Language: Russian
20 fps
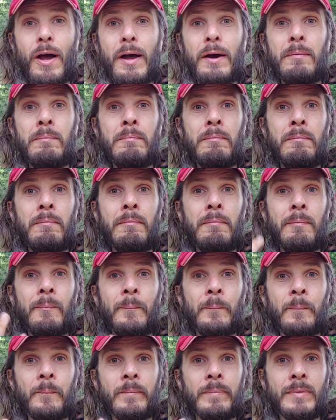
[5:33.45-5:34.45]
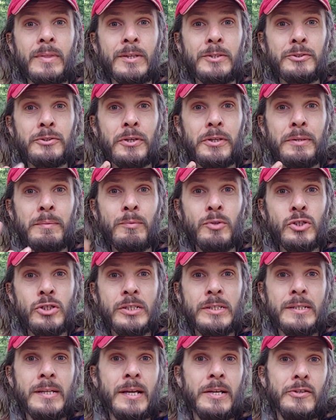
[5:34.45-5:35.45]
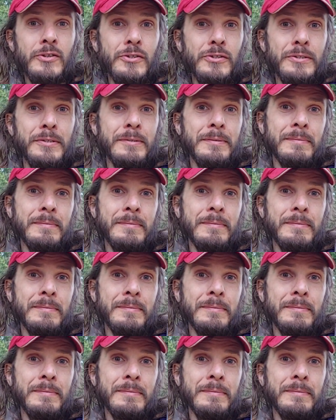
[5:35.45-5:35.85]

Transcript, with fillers: М. Что это может значить?